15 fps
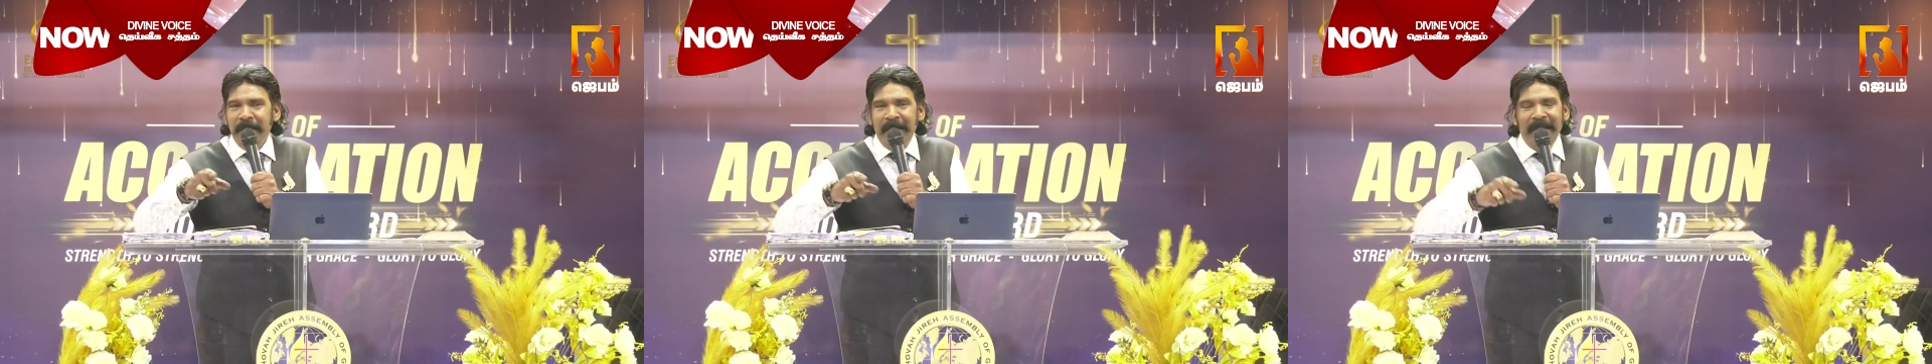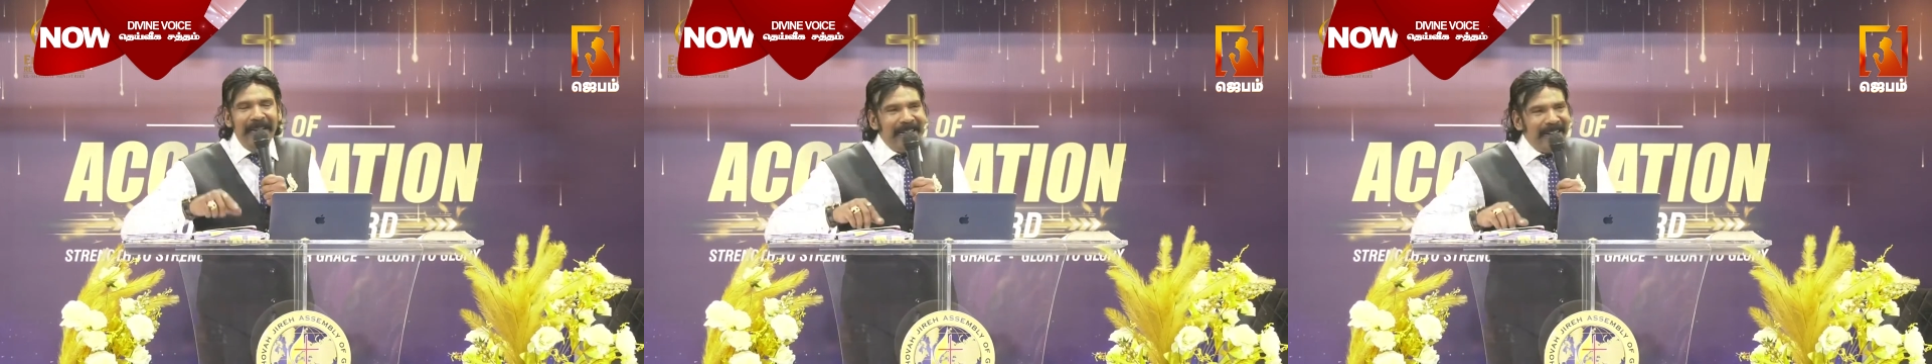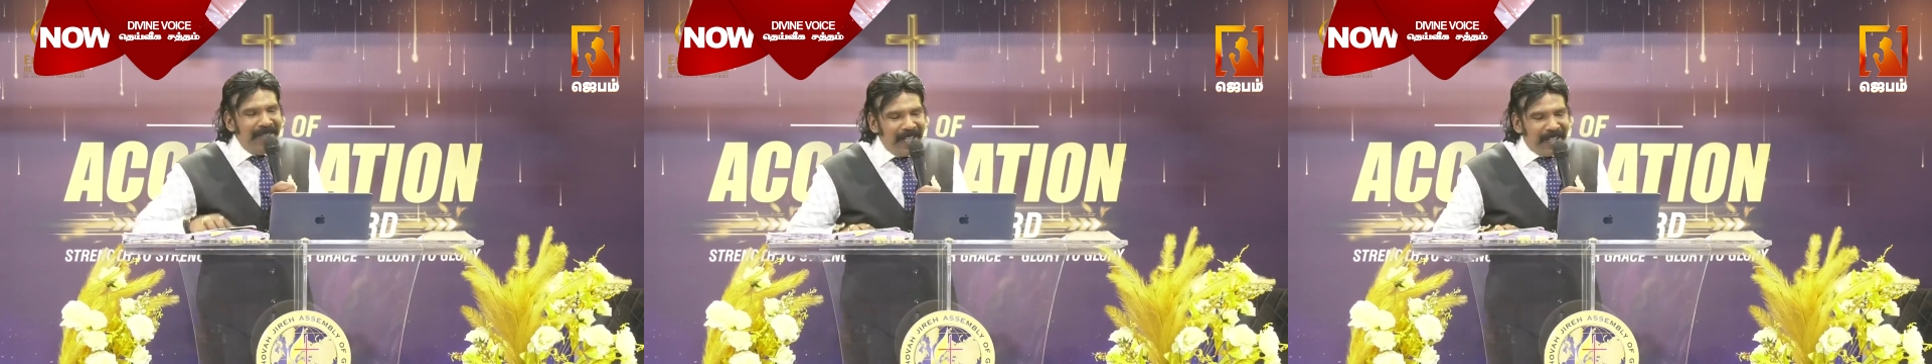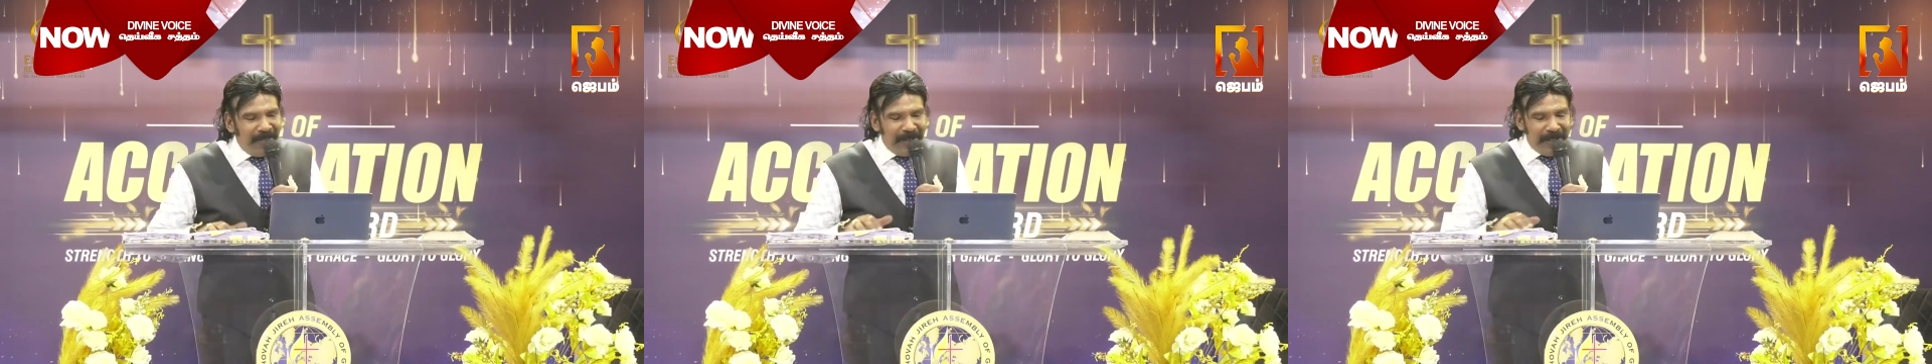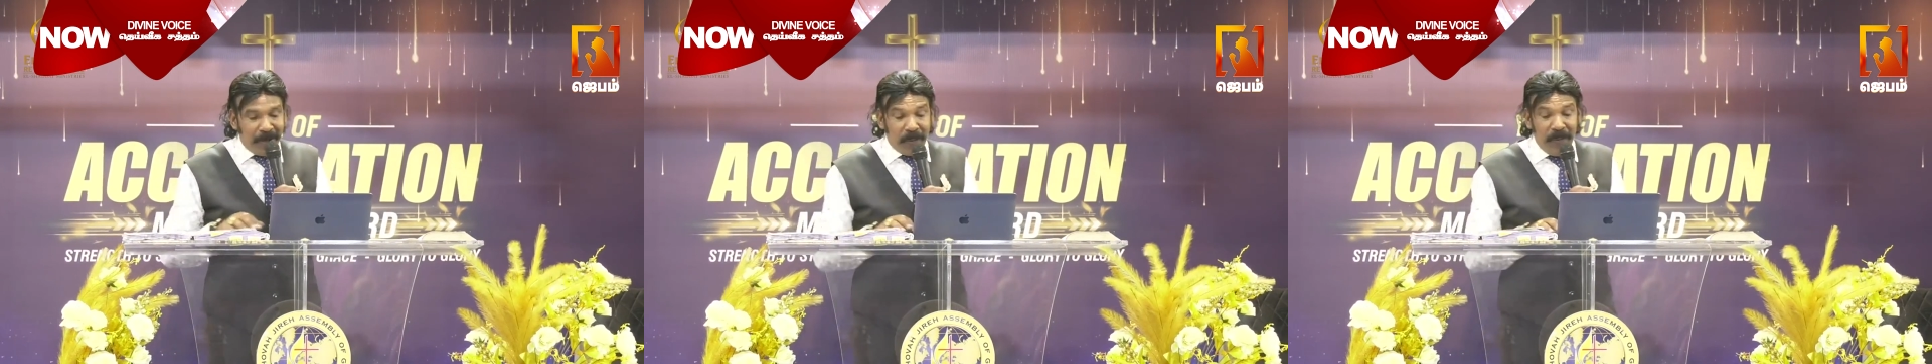நல்ல கவனிக்க
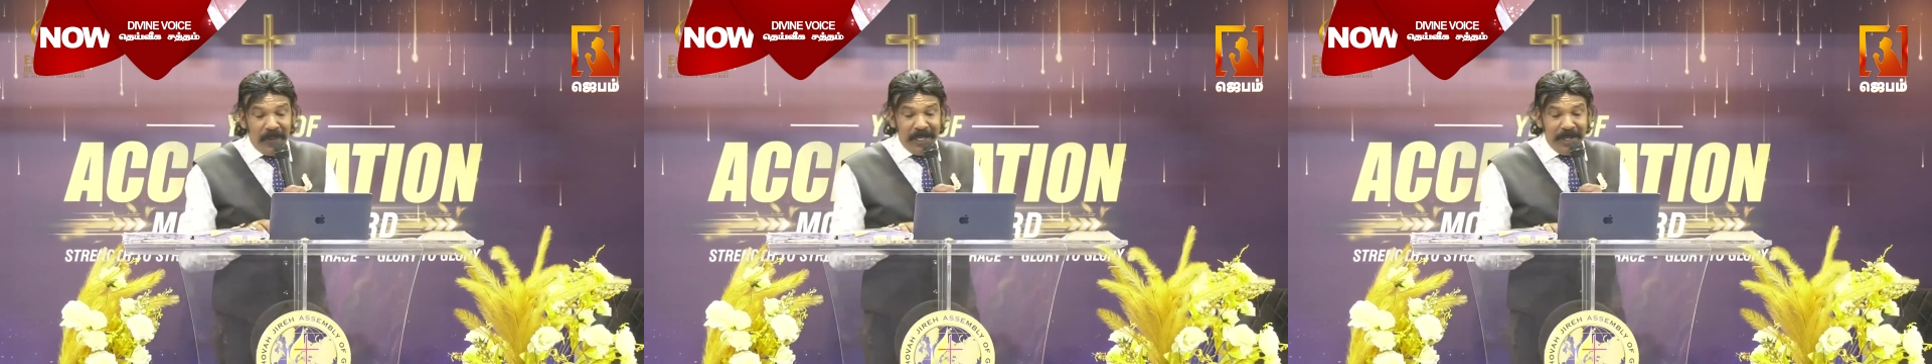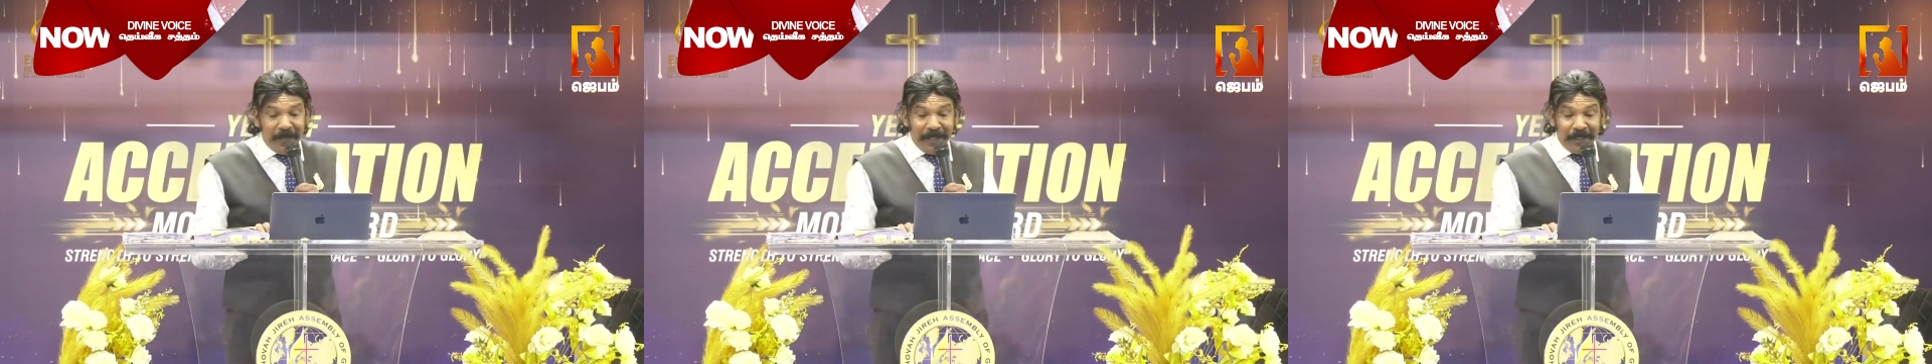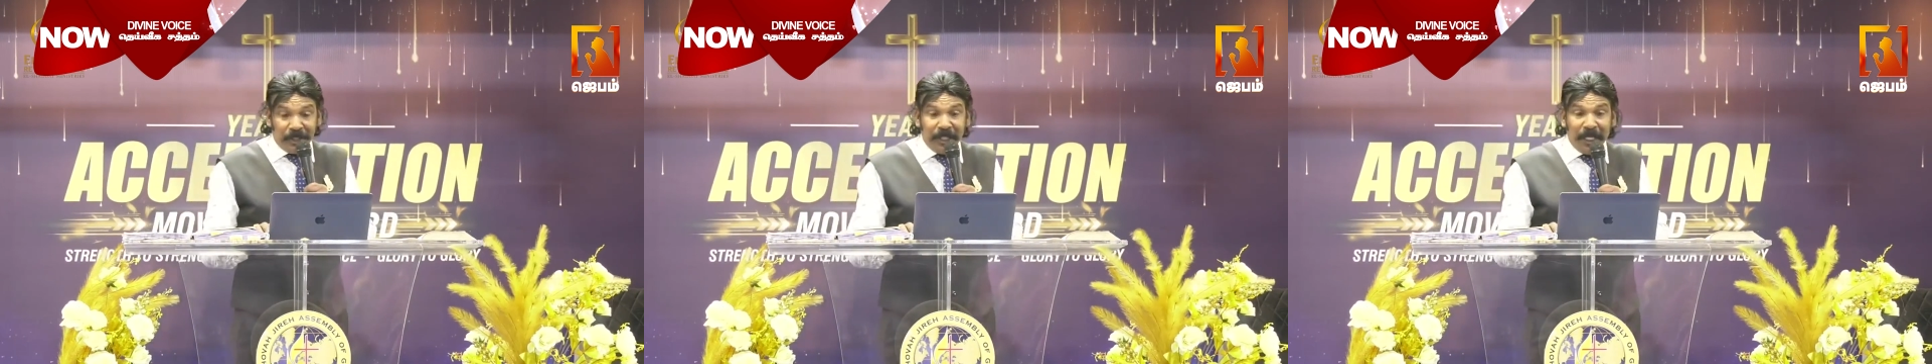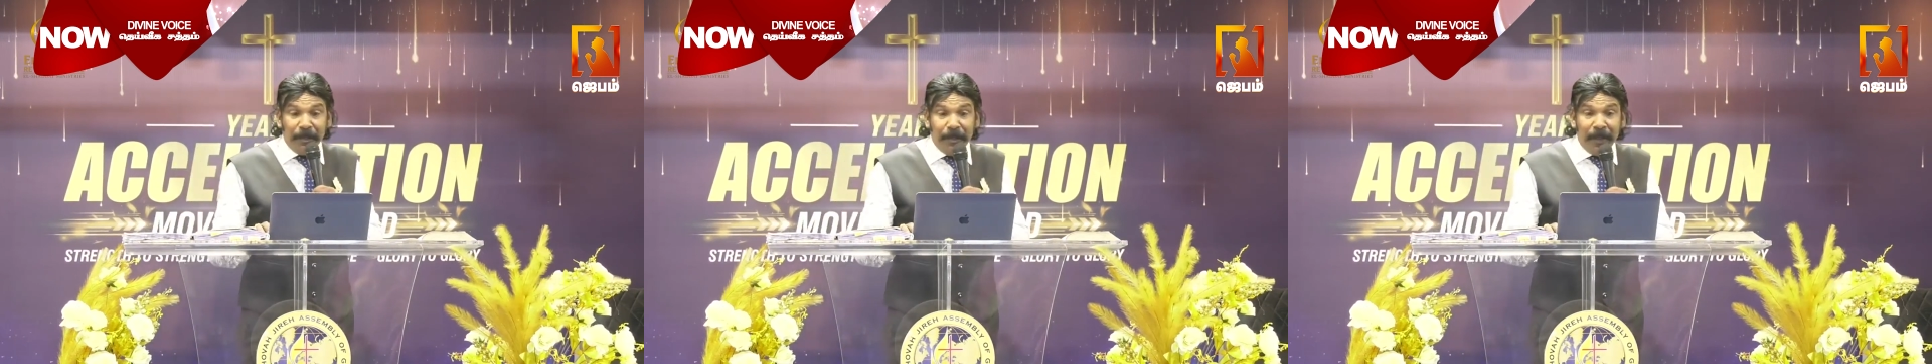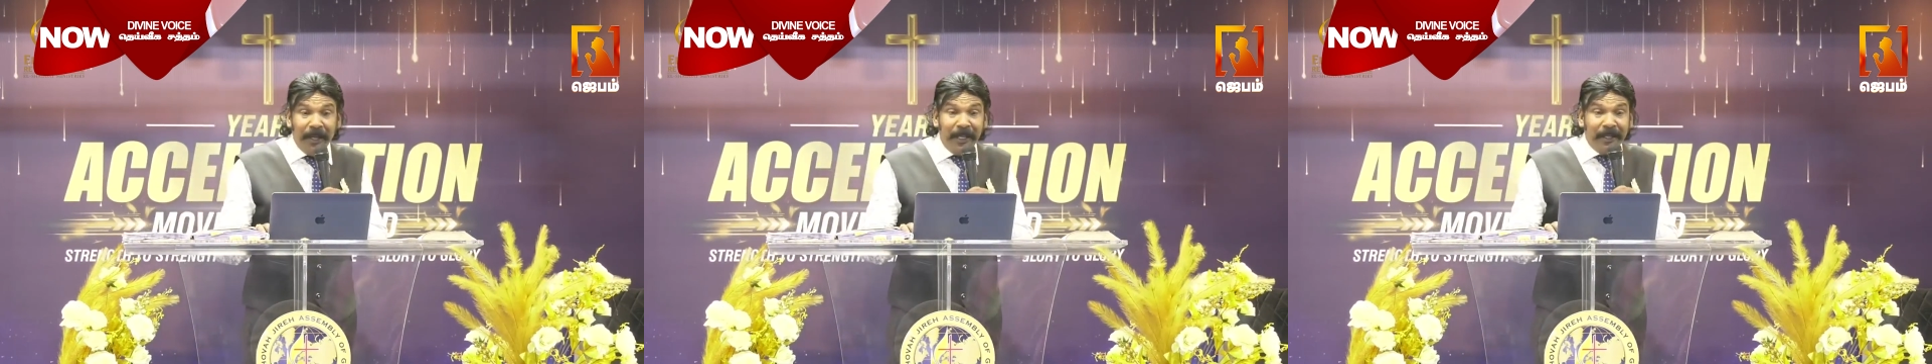வேண்டும் அந்த கொள்ளிவாய்
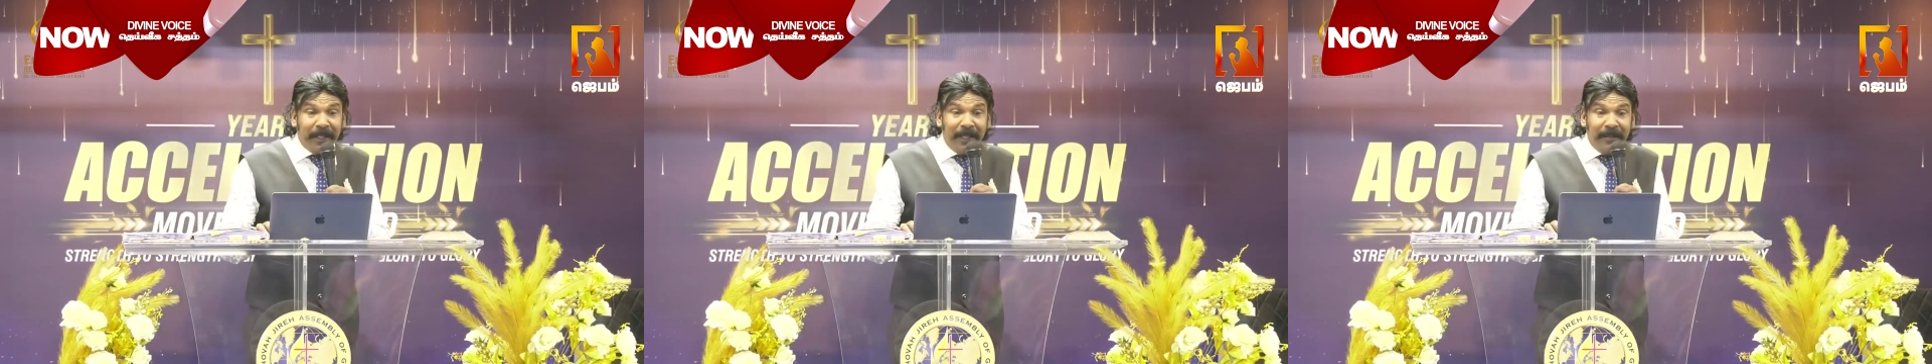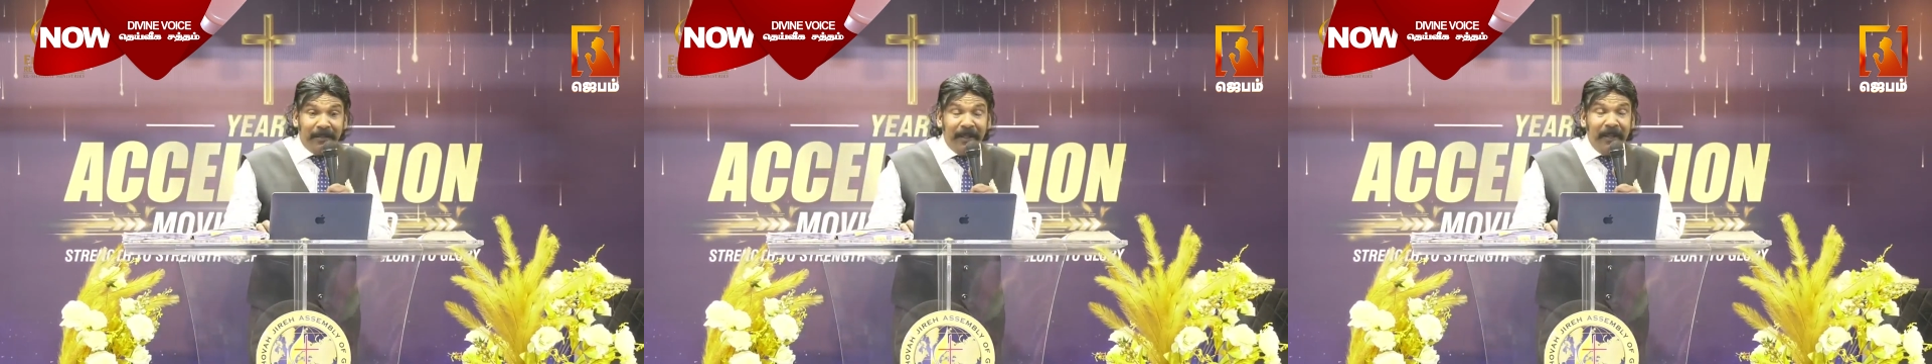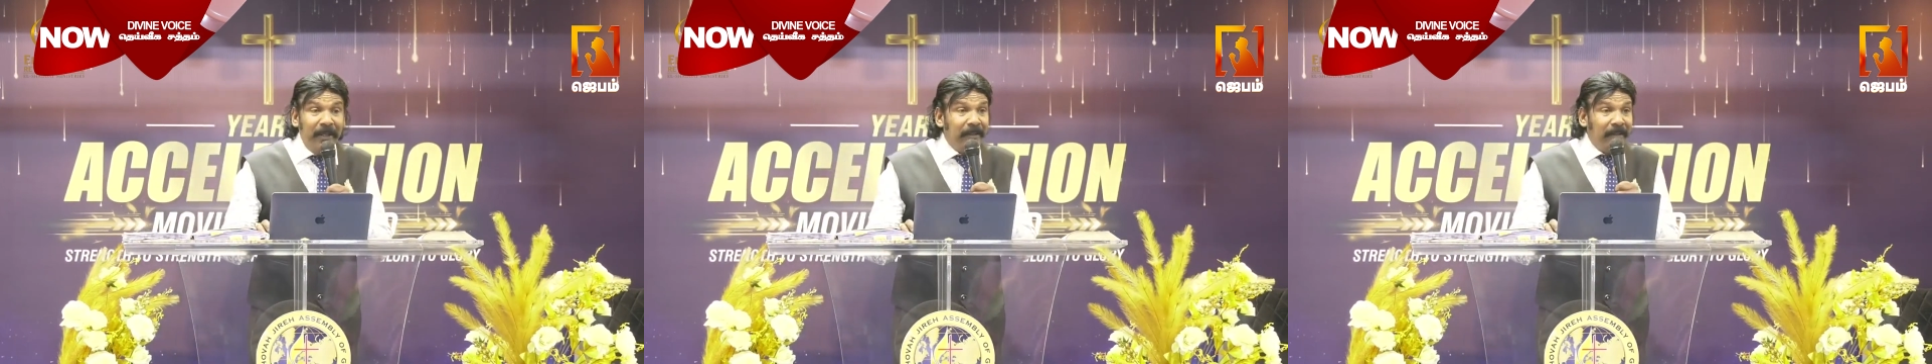சர்ப்பங்களை கத்தர் என்ன